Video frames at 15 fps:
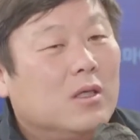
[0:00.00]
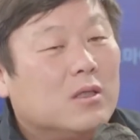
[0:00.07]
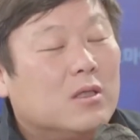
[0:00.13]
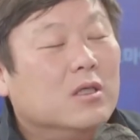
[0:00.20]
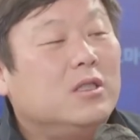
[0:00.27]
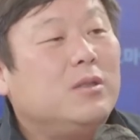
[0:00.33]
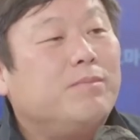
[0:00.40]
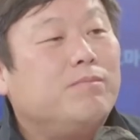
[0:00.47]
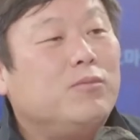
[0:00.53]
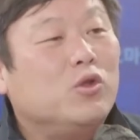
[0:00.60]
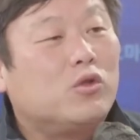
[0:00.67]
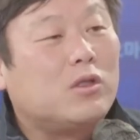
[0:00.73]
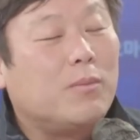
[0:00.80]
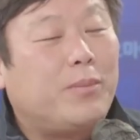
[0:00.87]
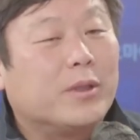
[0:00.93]
거짓
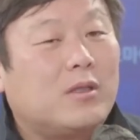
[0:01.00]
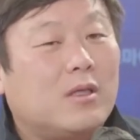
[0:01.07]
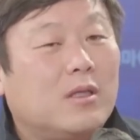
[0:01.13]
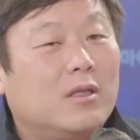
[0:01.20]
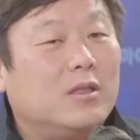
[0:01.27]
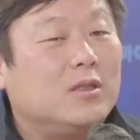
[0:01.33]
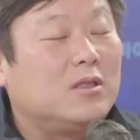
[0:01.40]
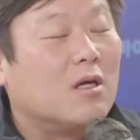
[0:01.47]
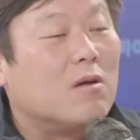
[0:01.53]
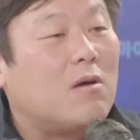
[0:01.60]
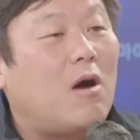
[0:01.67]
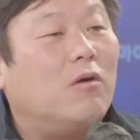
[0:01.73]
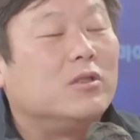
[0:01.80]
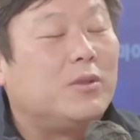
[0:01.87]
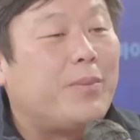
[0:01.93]
뉴스를 퍼뜨리는
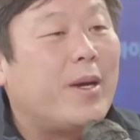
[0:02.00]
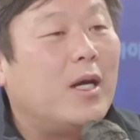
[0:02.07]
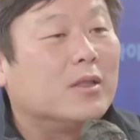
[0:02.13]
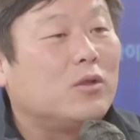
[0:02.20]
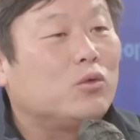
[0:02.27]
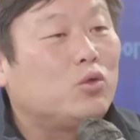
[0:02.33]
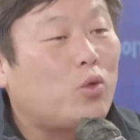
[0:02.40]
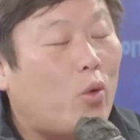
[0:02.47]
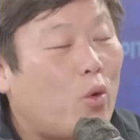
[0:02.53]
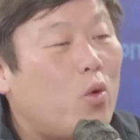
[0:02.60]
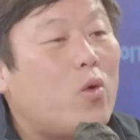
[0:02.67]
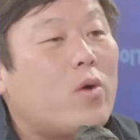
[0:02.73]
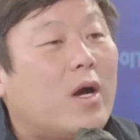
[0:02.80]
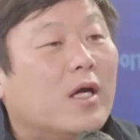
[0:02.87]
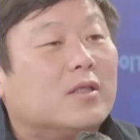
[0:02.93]
전광훈 집회 가서
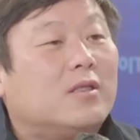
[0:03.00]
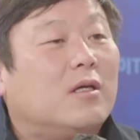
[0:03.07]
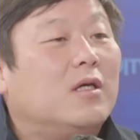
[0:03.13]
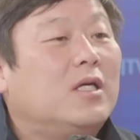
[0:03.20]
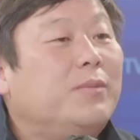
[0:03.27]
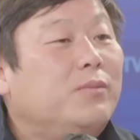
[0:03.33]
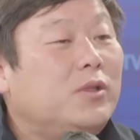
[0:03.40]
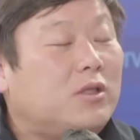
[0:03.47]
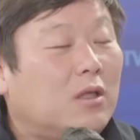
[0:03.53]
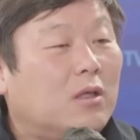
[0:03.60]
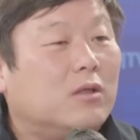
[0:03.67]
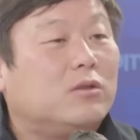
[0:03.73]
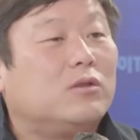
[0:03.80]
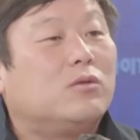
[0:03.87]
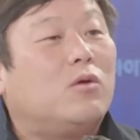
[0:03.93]
쪼르륵 가서 힘
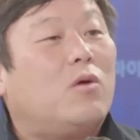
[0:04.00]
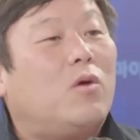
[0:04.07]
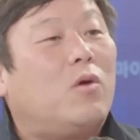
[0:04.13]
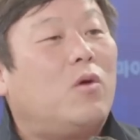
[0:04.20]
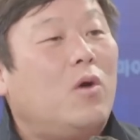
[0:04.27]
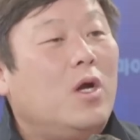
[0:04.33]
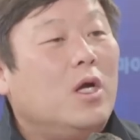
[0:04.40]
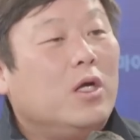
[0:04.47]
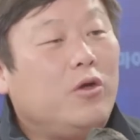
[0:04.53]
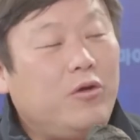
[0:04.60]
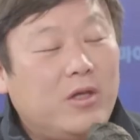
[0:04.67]
실어주고 음...